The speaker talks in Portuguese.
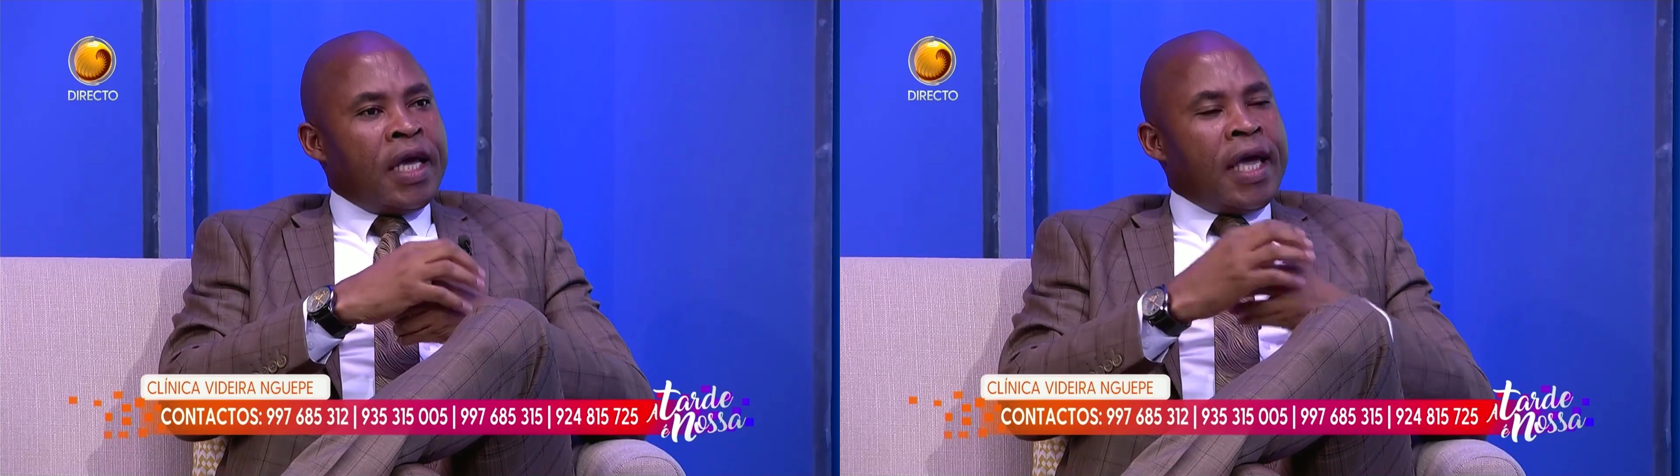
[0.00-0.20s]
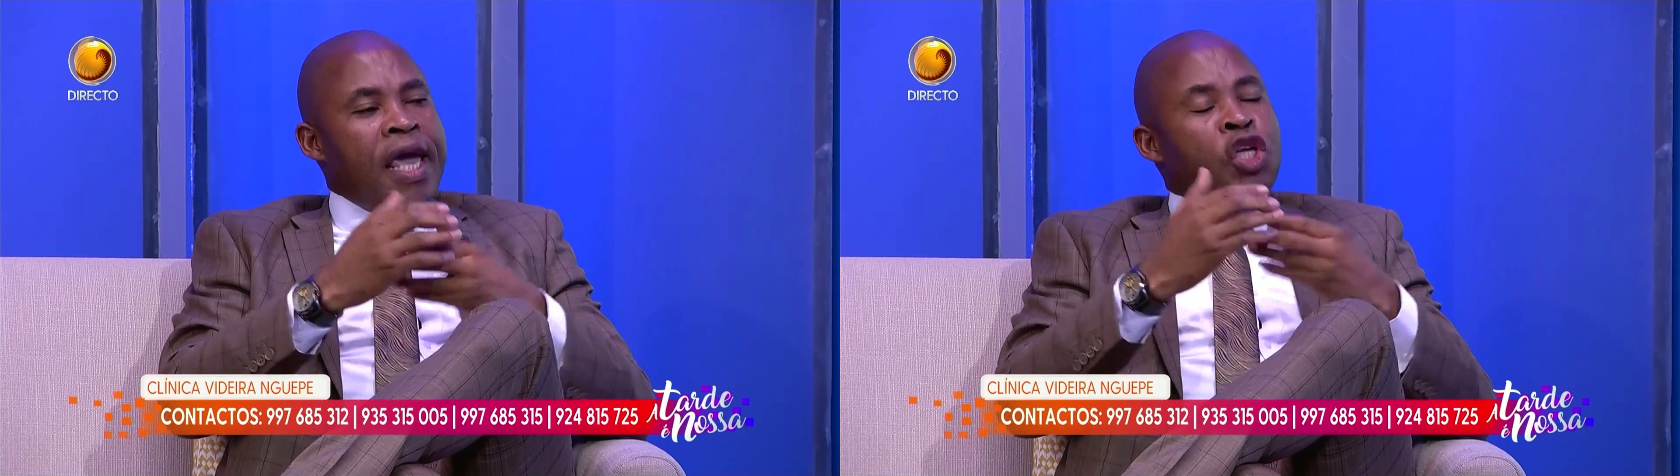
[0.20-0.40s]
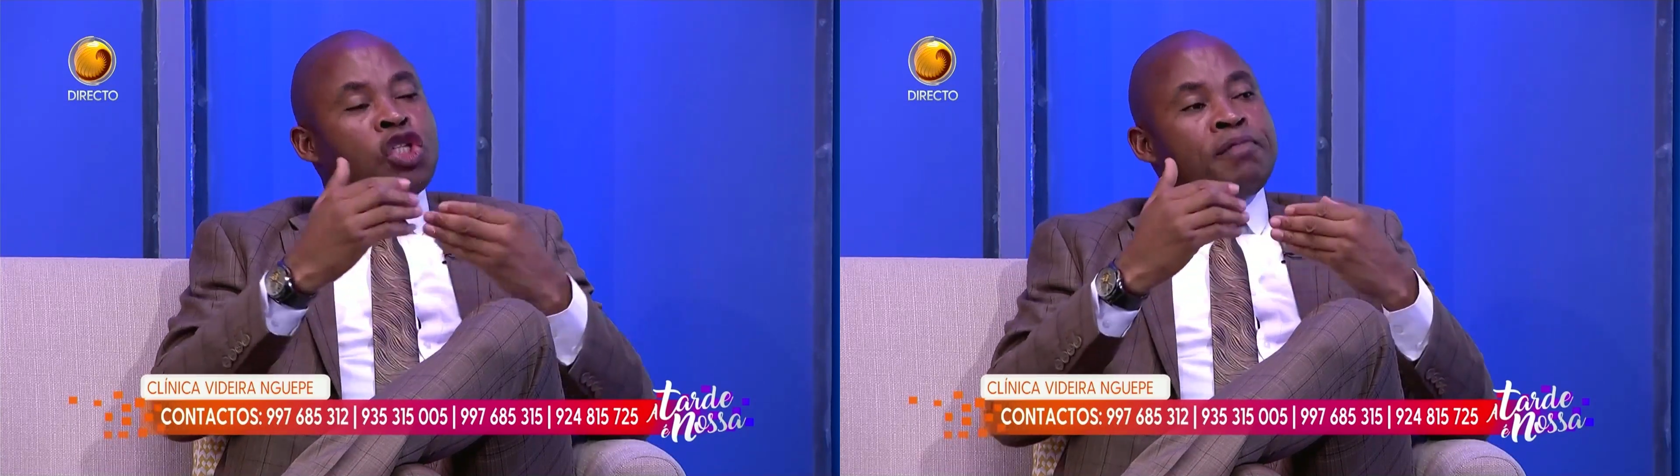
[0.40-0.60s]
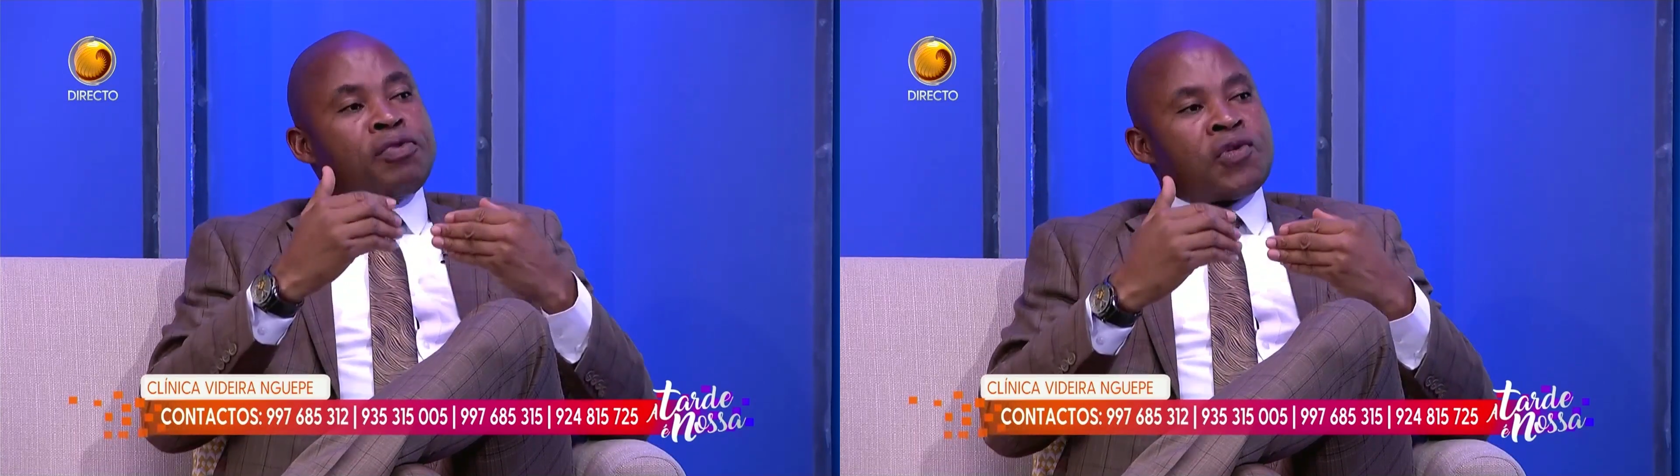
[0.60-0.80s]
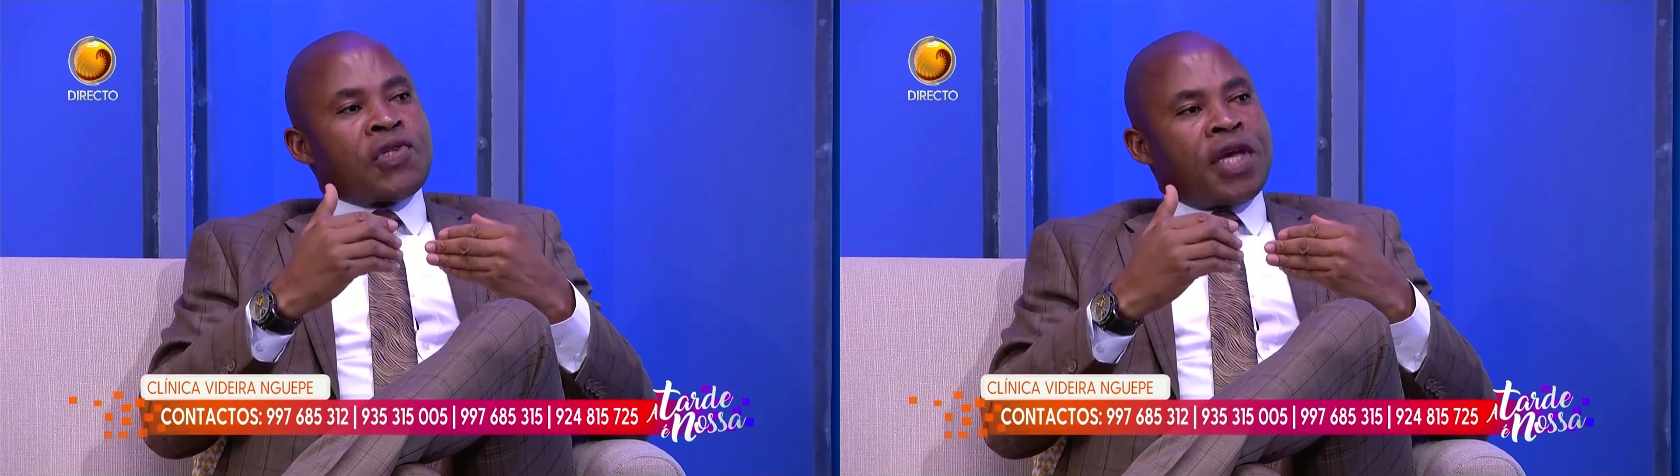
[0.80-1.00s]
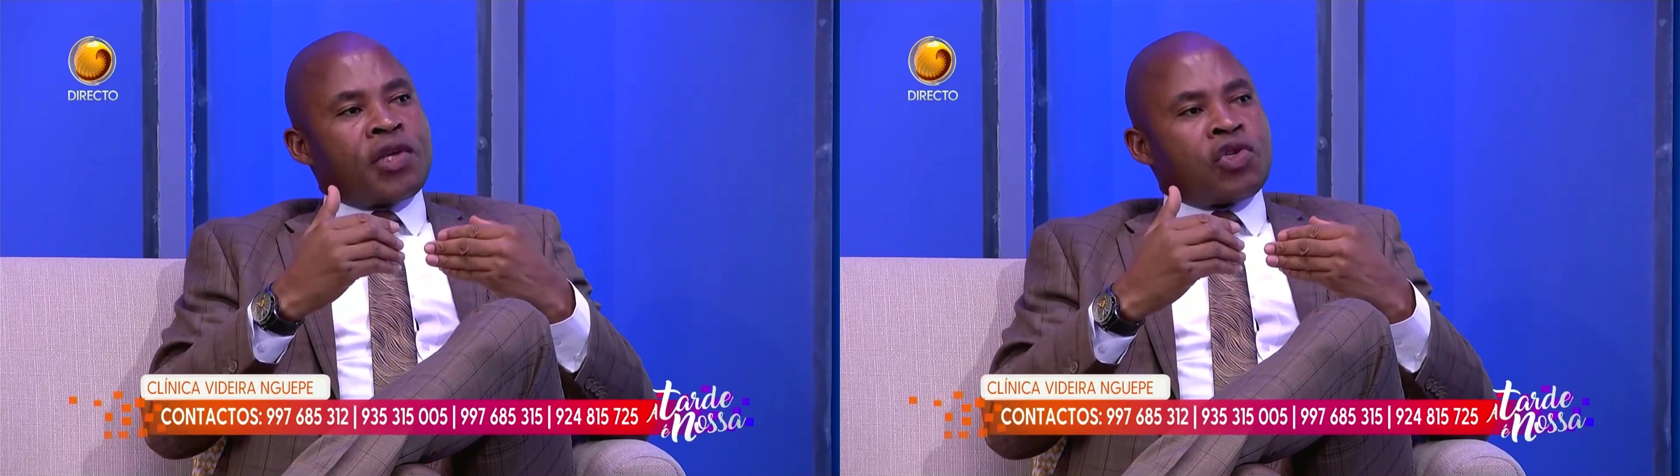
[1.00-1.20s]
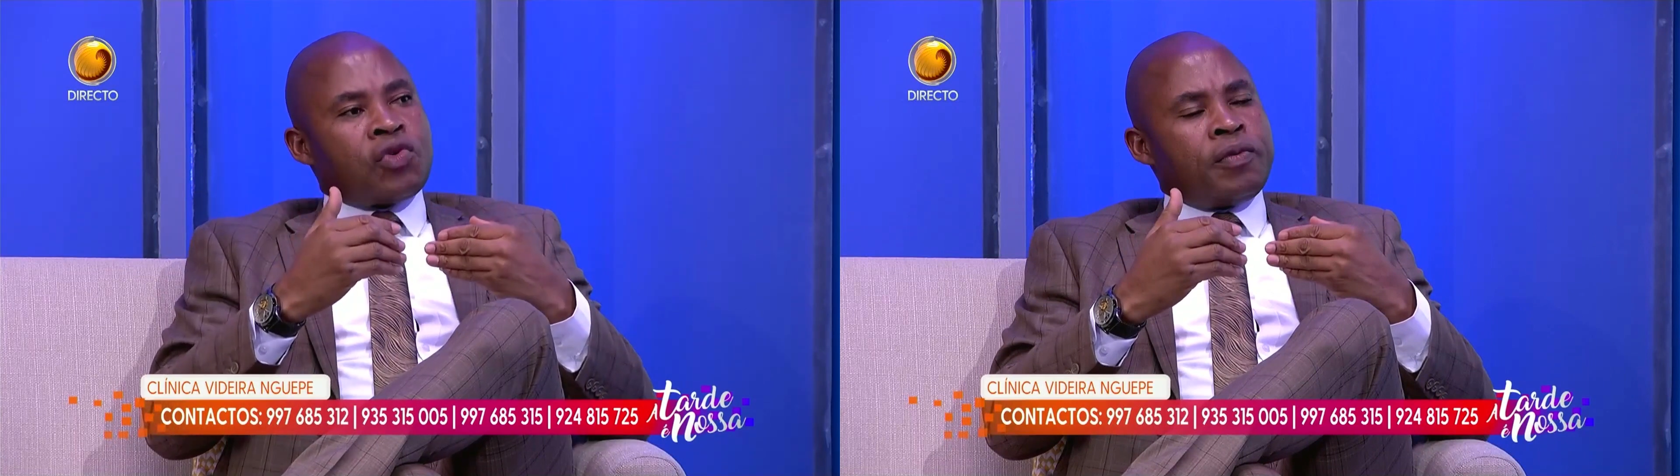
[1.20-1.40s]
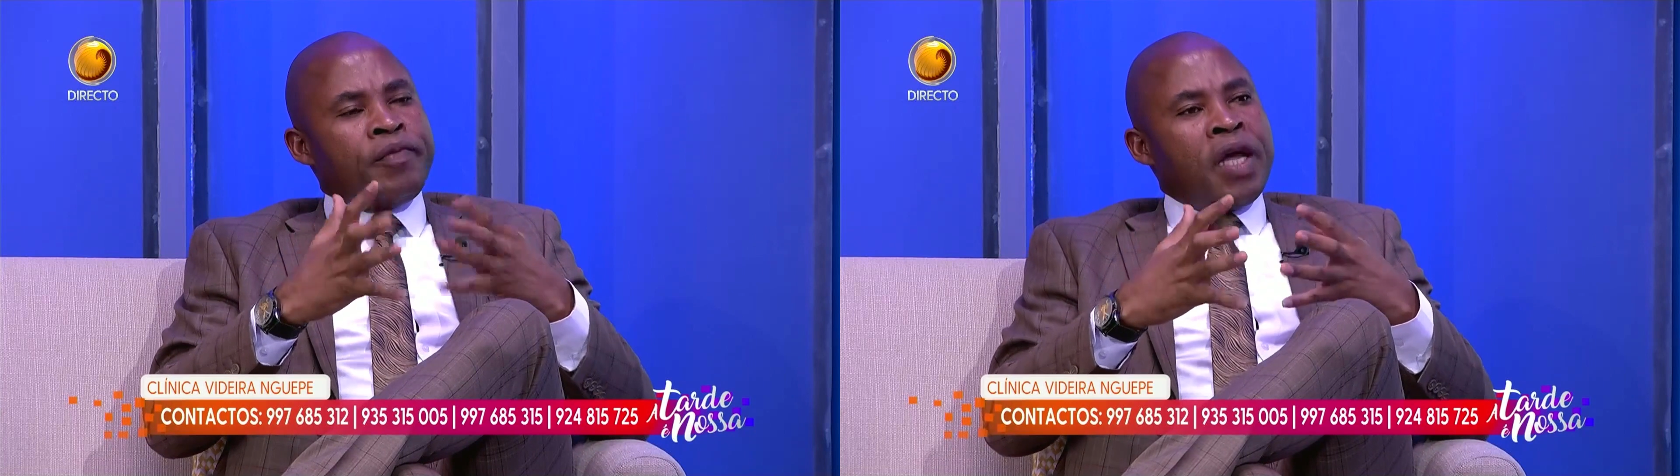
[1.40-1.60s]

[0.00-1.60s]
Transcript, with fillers: Este processo